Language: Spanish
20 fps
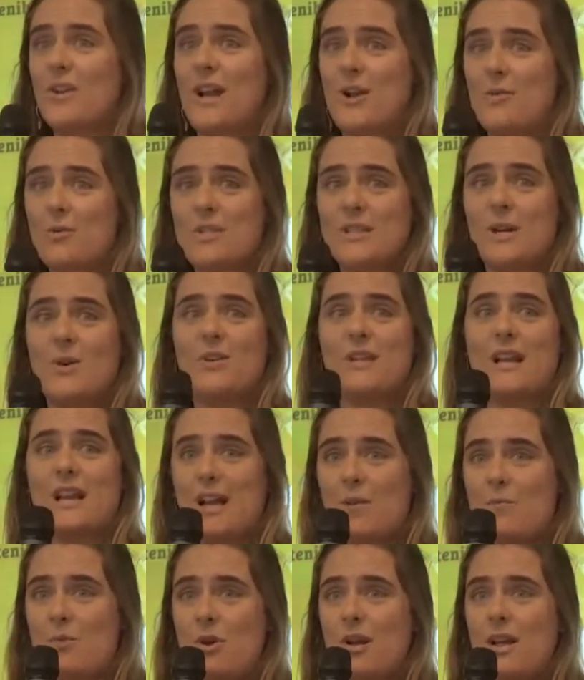en la lucha contra
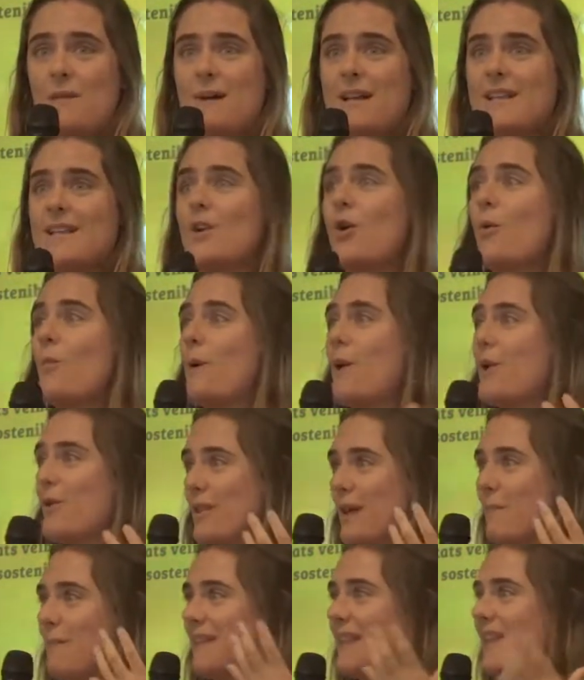el cambio climático, pero
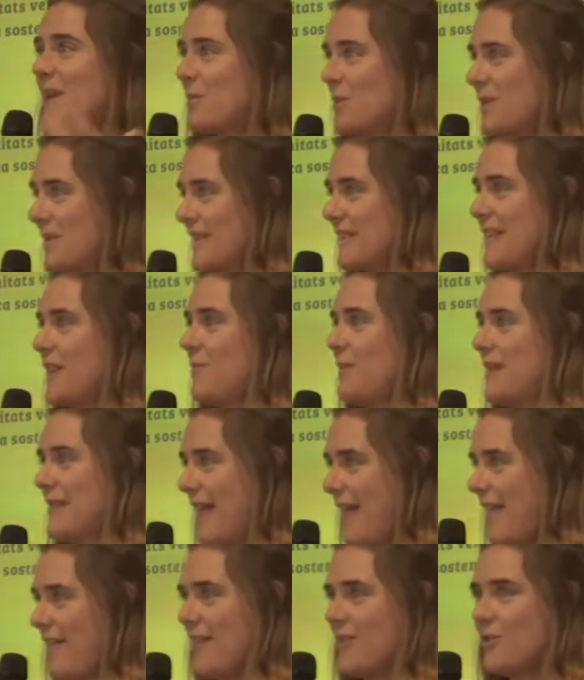de una manera muy
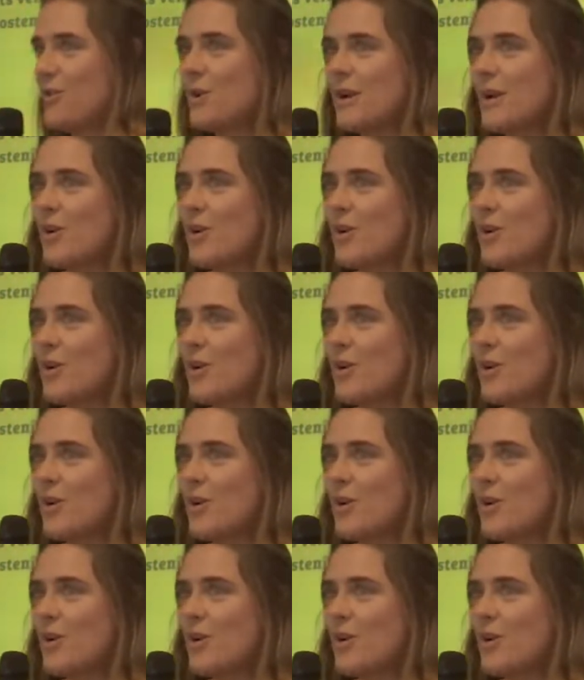determinada.